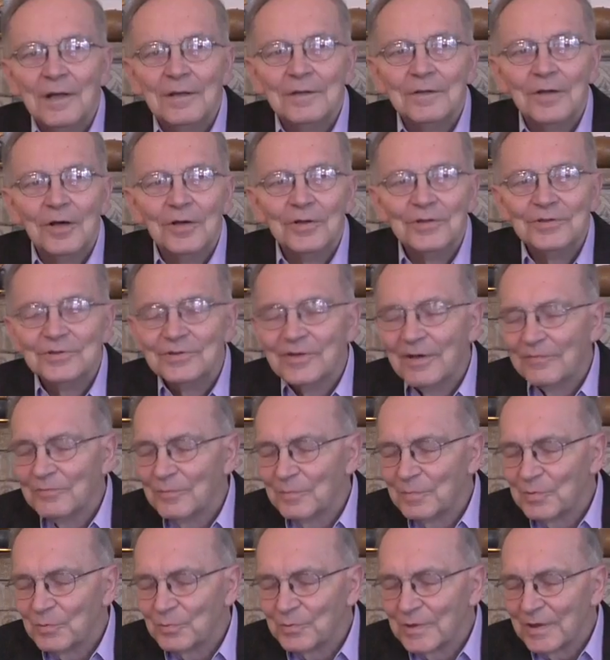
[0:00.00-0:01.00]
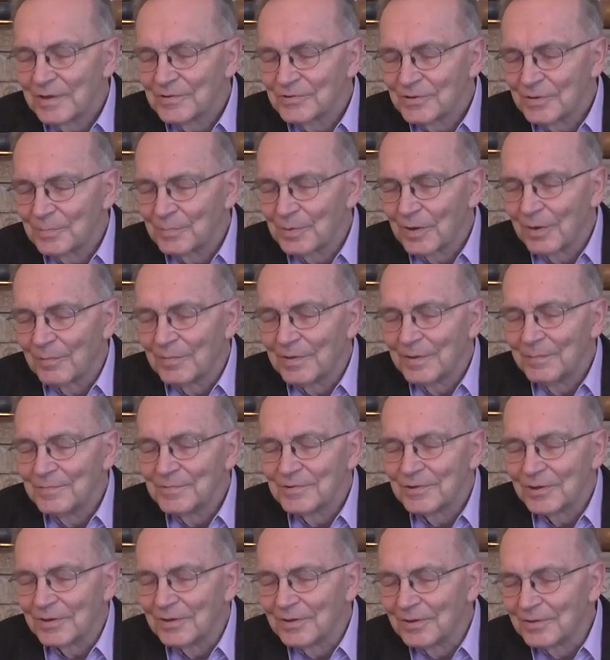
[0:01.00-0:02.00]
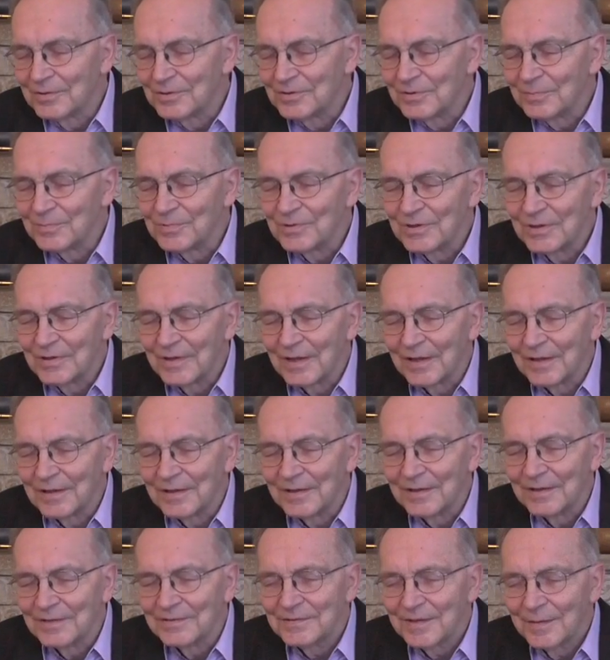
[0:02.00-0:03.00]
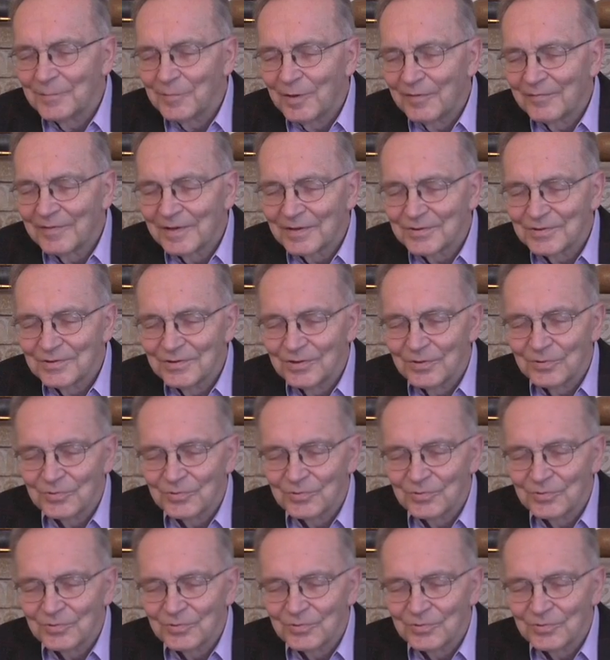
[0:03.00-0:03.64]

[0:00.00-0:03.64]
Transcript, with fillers: No i znowu był dalszy problem, co, czym się dalej zajmować.